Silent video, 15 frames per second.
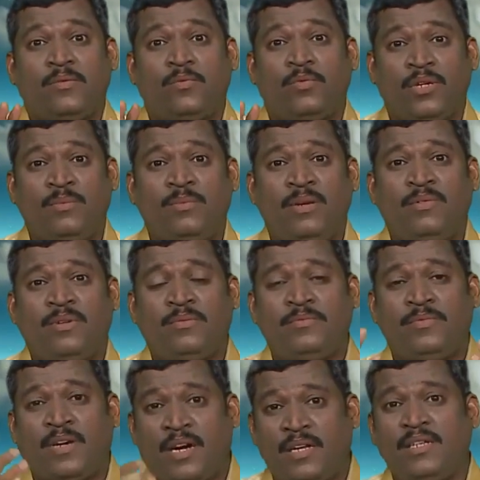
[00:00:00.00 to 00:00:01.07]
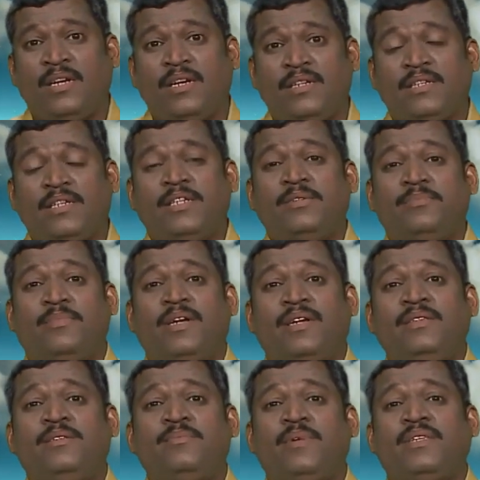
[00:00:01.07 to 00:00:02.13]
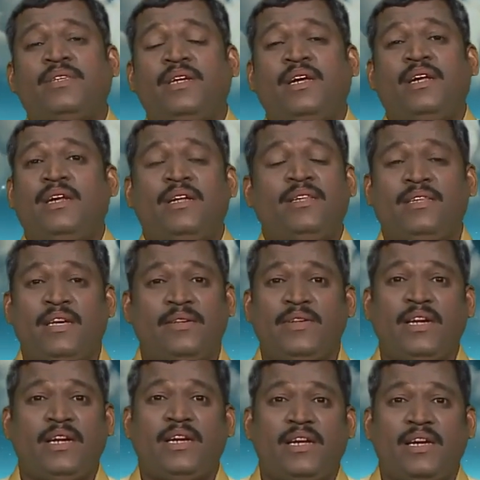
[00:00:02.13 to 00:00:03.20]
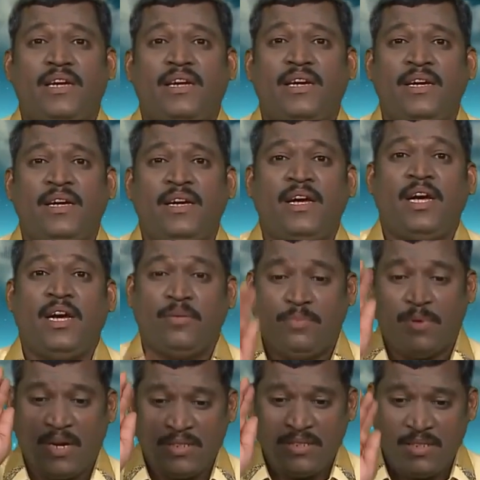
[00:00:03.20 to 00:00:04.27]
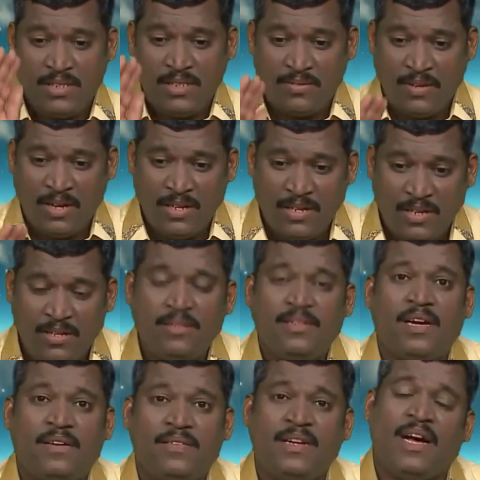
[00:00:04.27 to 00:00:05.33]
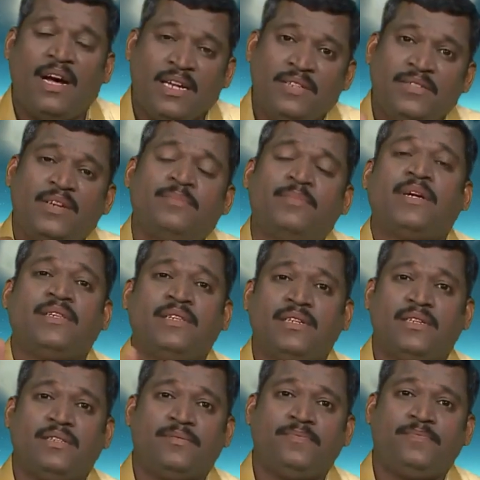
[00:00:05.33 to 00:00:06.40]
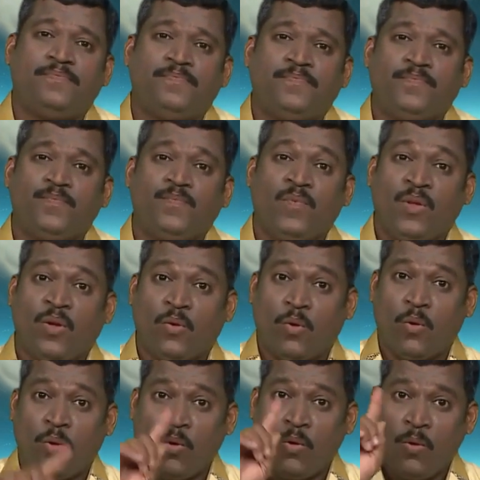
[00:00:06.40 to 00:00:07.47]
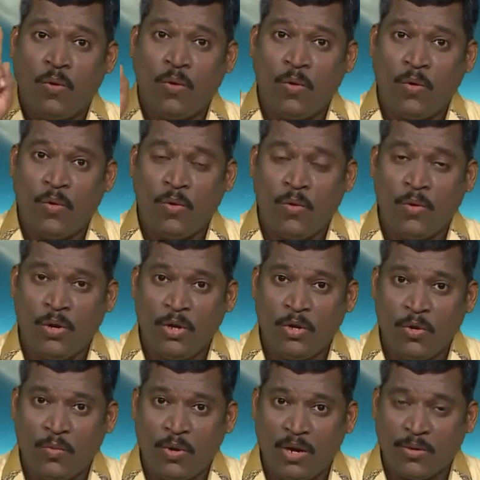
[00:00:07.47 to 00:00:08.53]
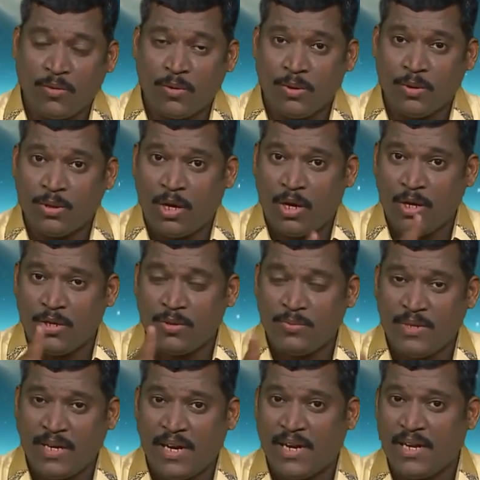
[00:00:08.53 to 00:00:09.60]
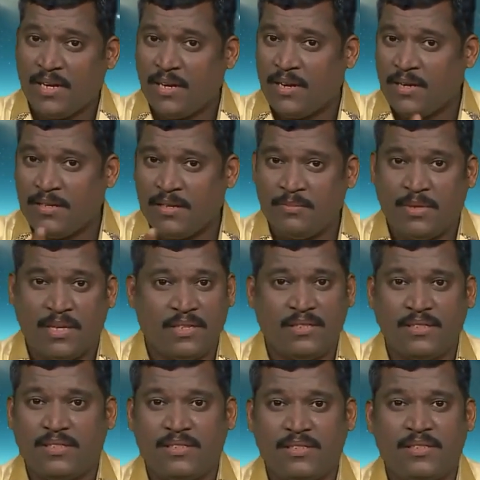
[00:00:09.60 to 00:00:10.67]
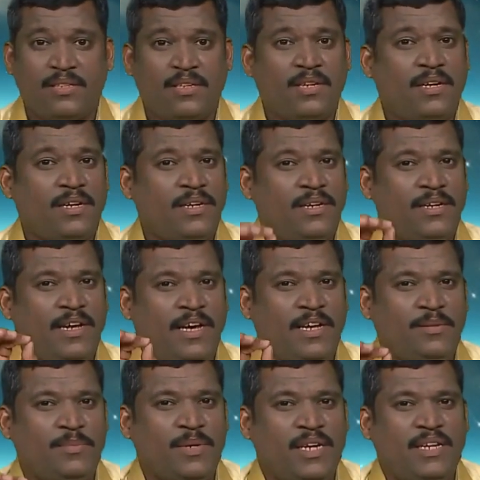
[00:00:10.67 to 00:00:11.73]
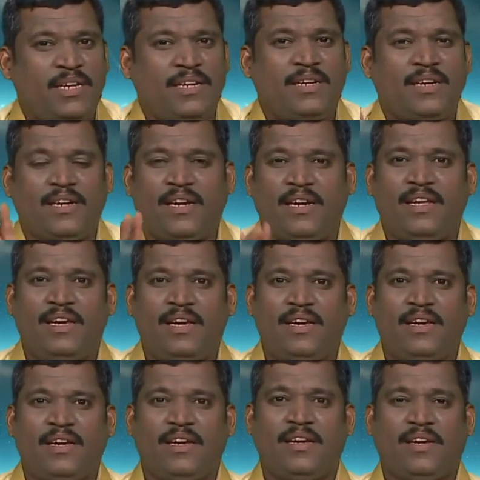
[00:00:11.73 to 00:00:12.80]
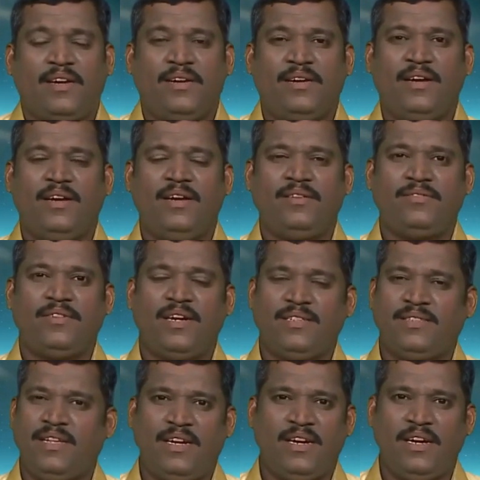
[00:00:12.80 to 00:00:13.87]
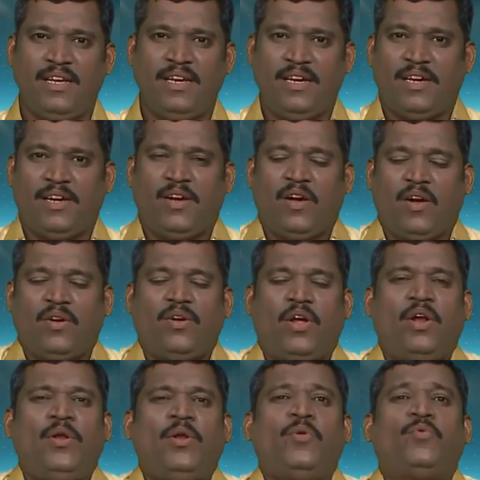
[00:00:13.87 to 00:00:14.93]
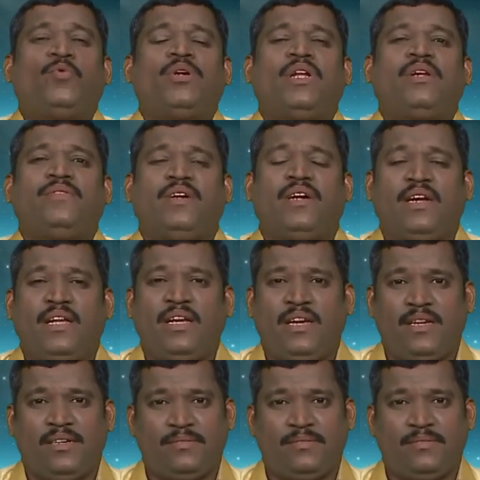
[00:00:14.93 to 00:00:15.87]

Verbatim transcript: உடம்பில் வரும் வியாதிகளுக்கு மருந்து மாத்திரை எல்லாம் தேவையில்லை பாசிட்டிவா இருந்தாவே அதுவே மருந்துங்க கோடி ரூபாய் கொடுத்தாலும் கிடைக்காத மருந்து நேர்மறை எண்ணங்களே நல்ல வார்த்தைகளே நல்ல உணர்வுகளே